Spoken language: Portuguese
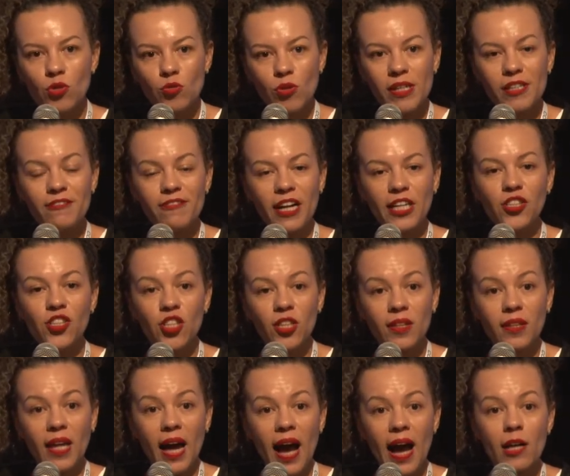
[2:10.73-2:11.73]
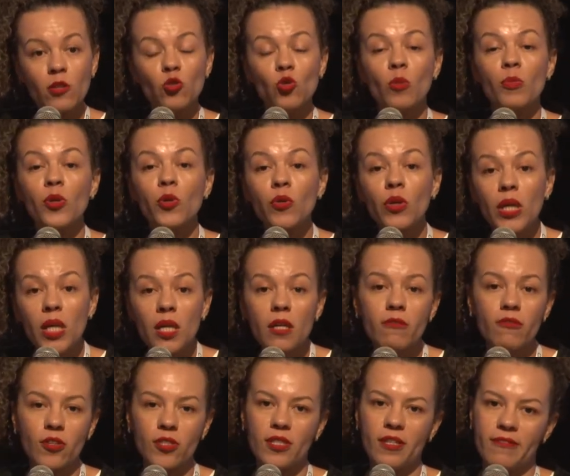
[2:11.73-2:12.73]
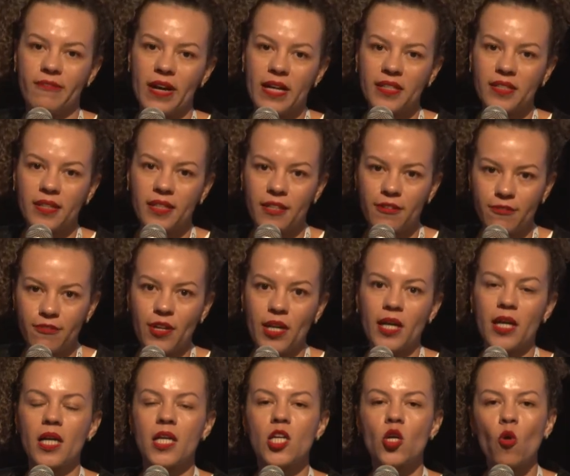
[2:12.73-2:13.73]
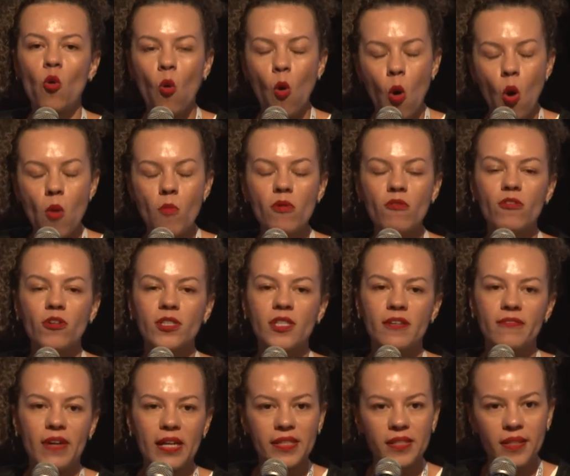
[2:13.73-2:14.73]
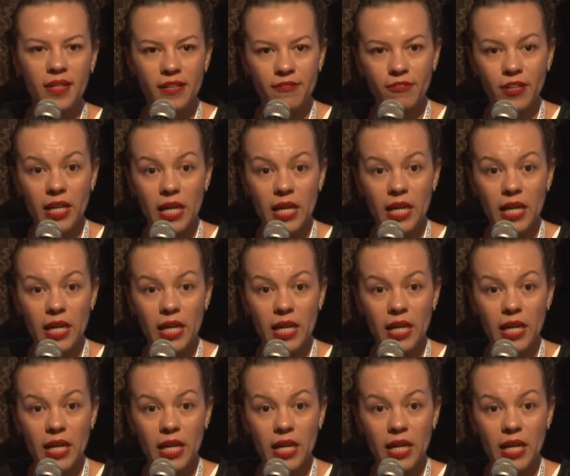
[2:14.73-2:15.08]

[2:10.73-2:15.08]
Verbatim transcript: Ele vai ditar sobre o que você vai escrever e como você vai escrever.